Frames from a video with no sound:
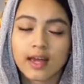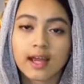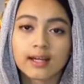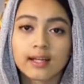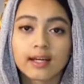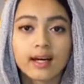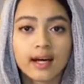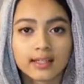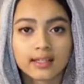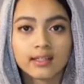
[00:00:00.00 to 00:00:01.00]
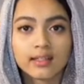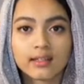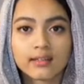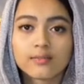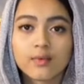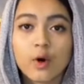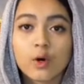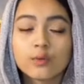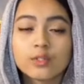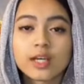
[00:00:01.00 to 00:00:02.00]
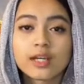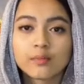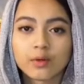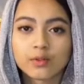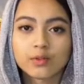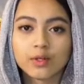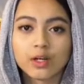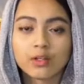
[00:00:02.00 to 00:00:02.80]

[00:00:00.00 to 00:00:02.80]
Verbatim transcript: এক টাকা হাতে নিয়ে অবুঝের মতো